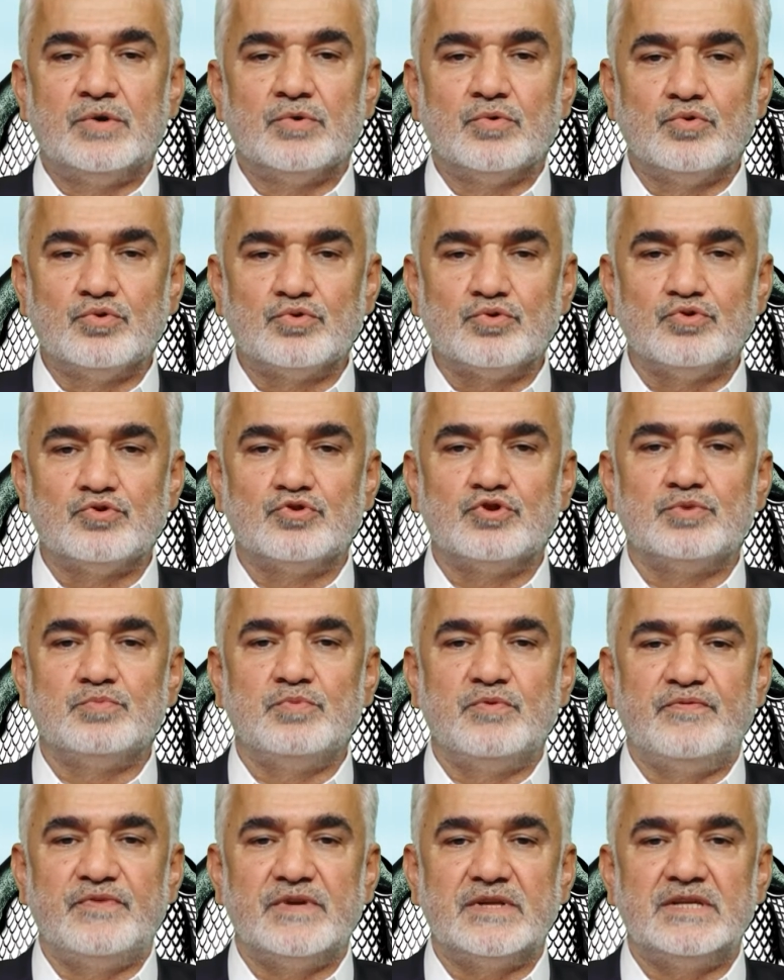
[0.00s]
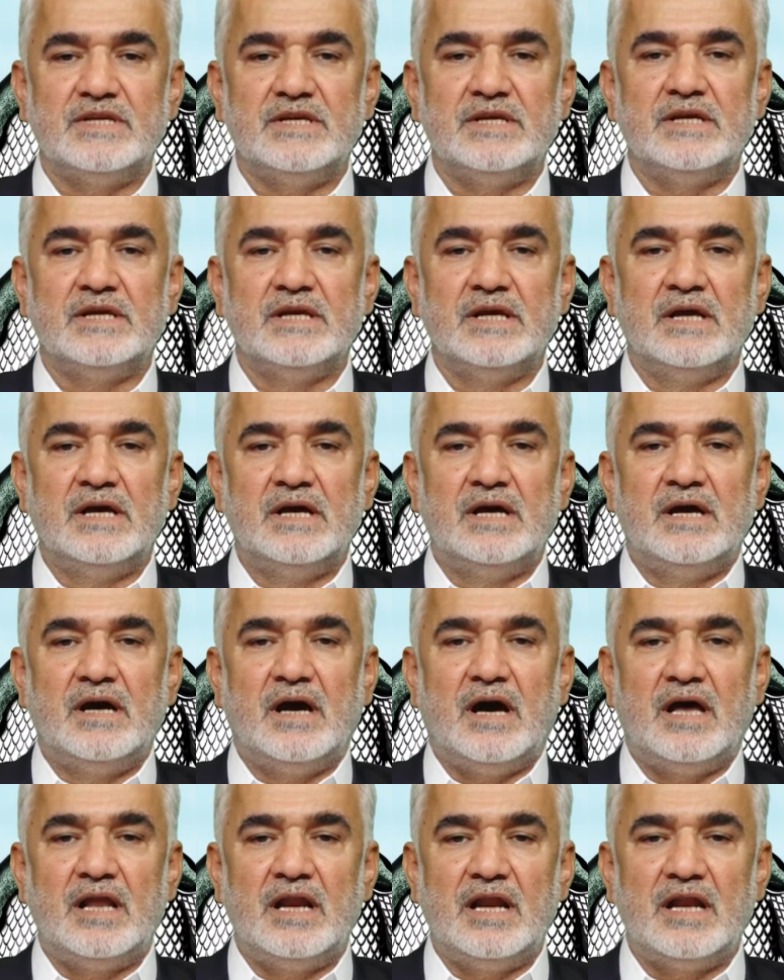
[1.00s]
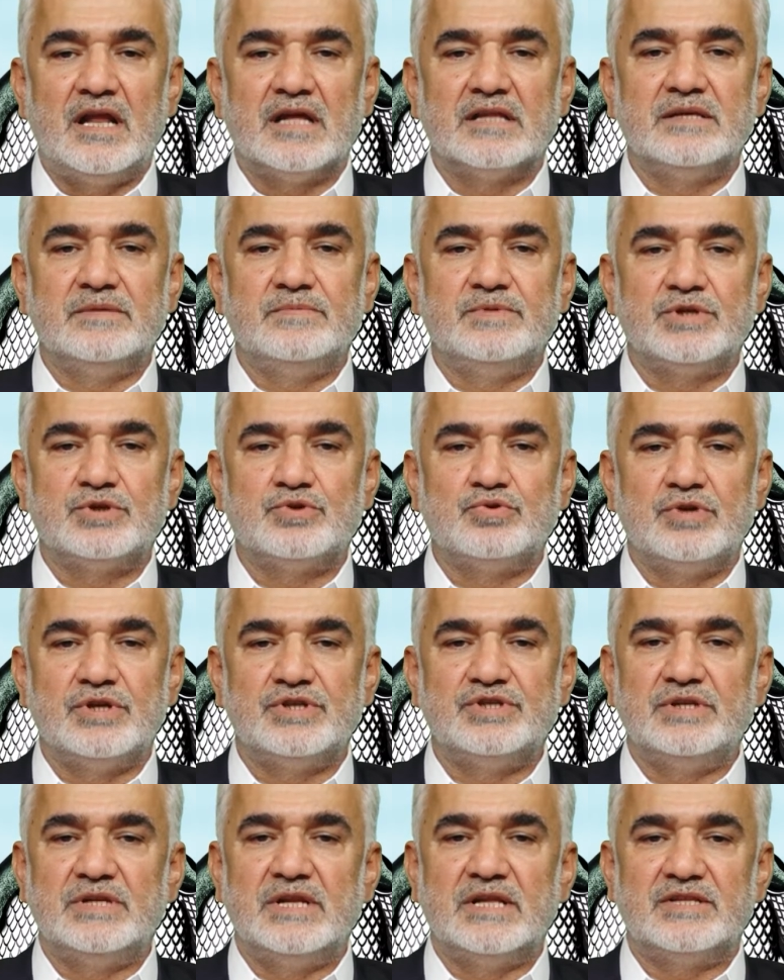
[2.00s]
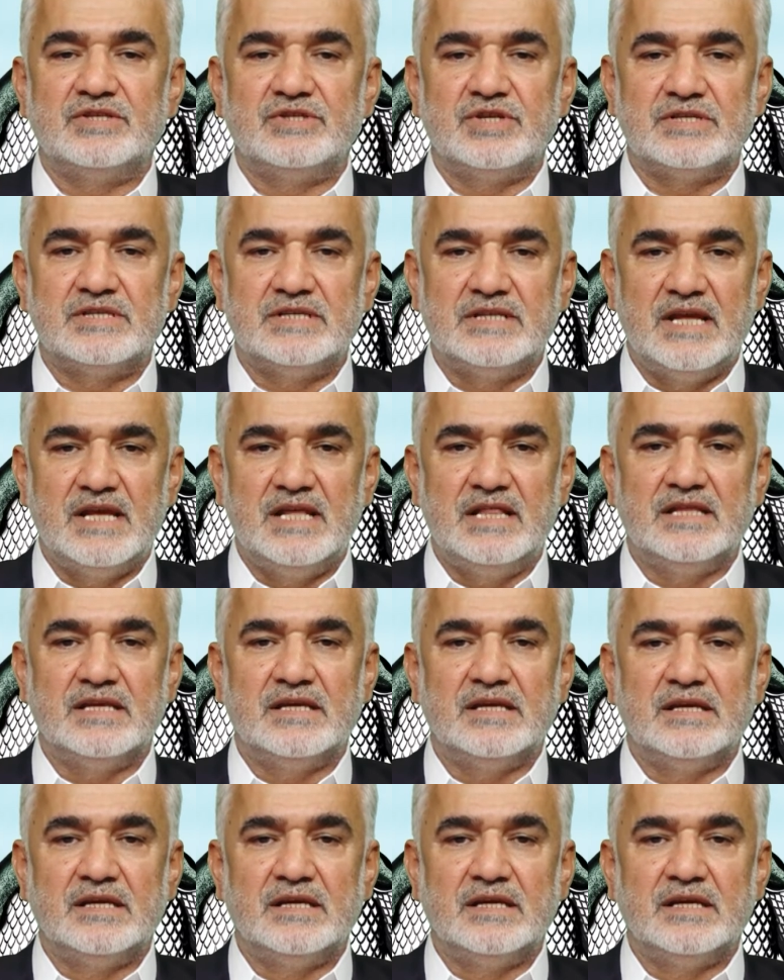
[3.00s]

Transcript: Kuşkusuz bu fetih alelade bir sürecin neticesi değildi.